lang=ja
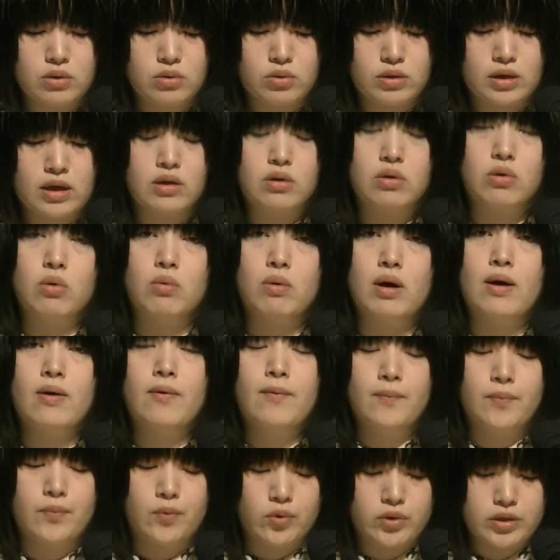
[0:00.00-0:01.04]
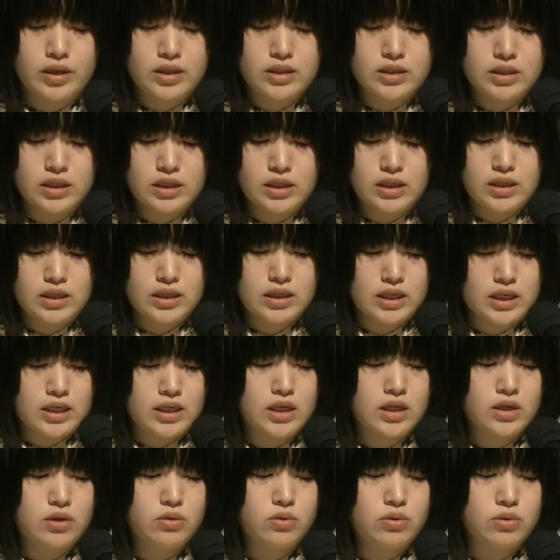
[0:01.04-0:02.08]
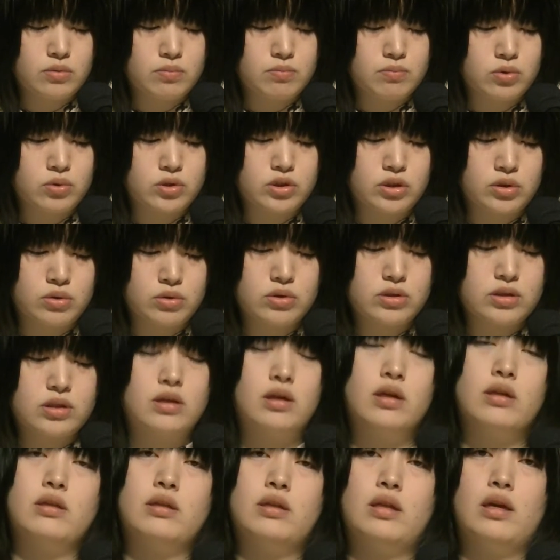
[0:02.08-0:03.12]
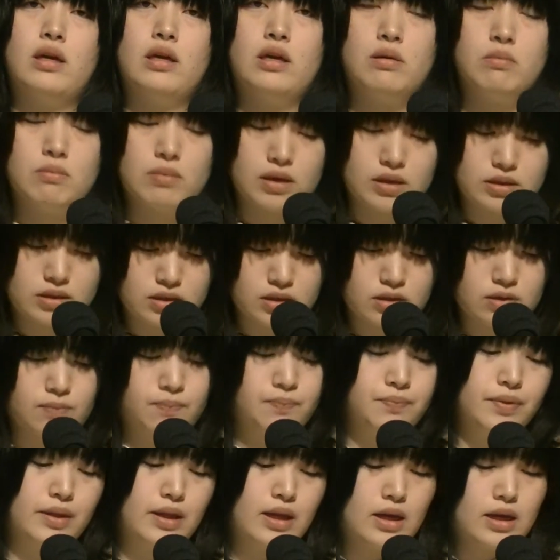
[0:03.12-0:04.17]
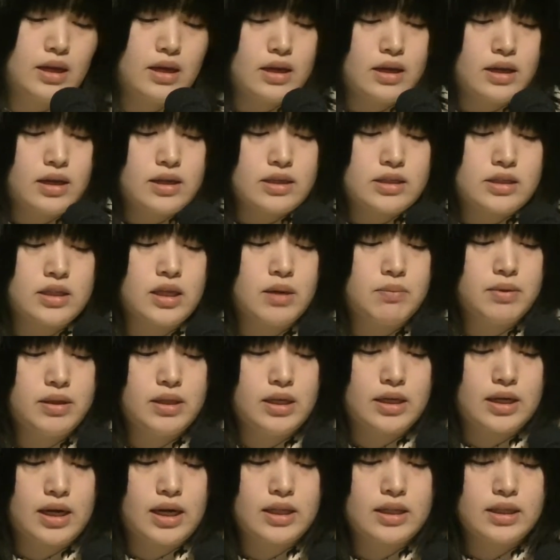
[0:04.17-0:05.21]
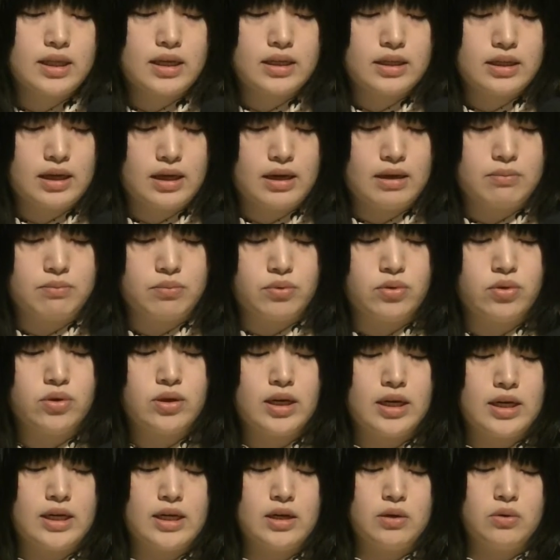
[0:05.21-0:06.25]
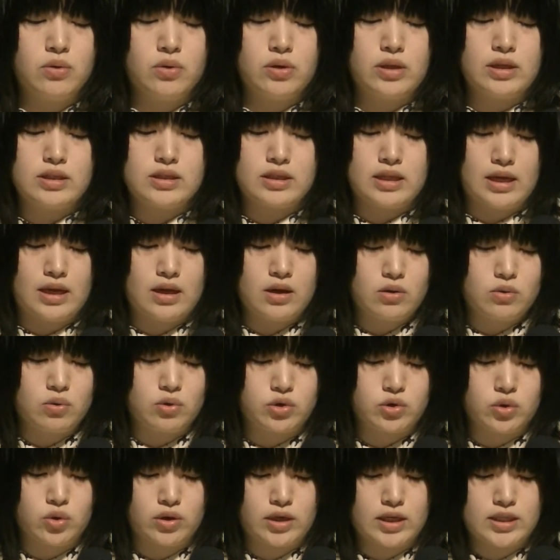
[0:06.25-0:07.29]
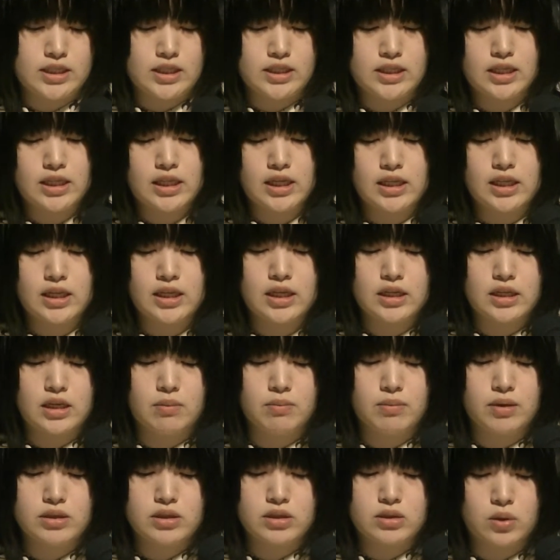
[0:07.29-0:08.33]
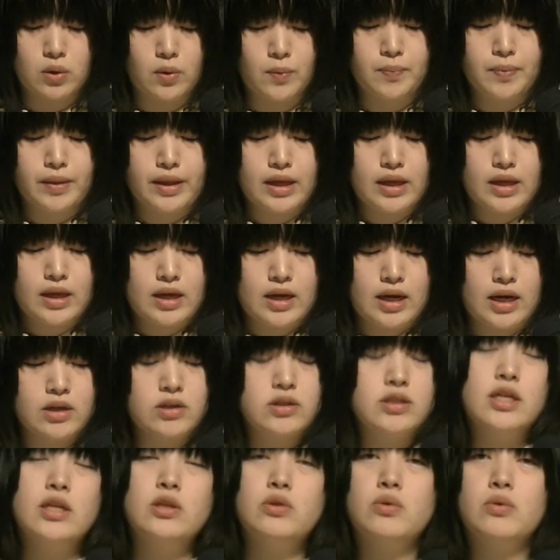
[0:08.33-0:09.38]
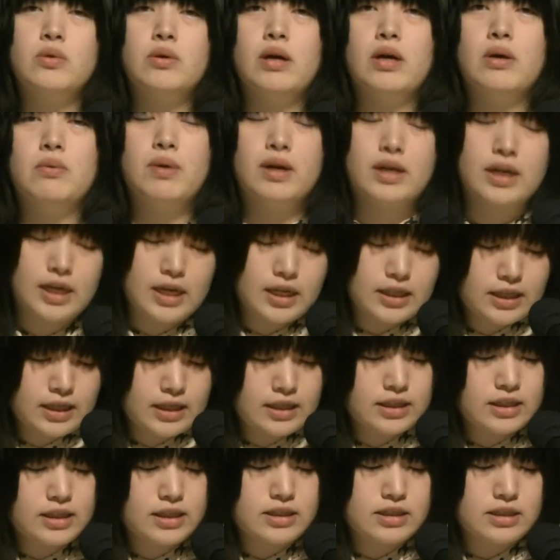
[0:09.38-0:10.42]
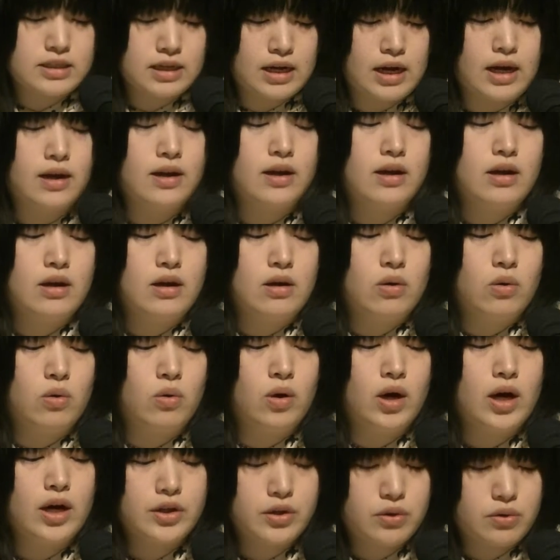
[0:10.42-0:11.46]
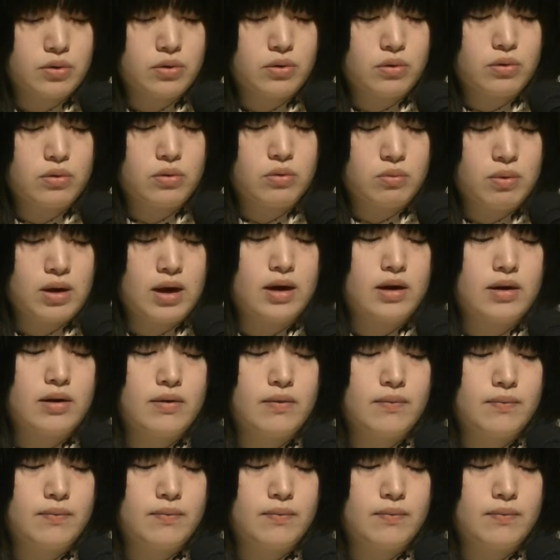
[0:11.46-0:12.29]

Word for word: の言語は同じキリル文字を使っています。ちなみに簡単なブルガリア語をですね、ご紹介させていただきますと、アクセントはわからないんですが、おはようは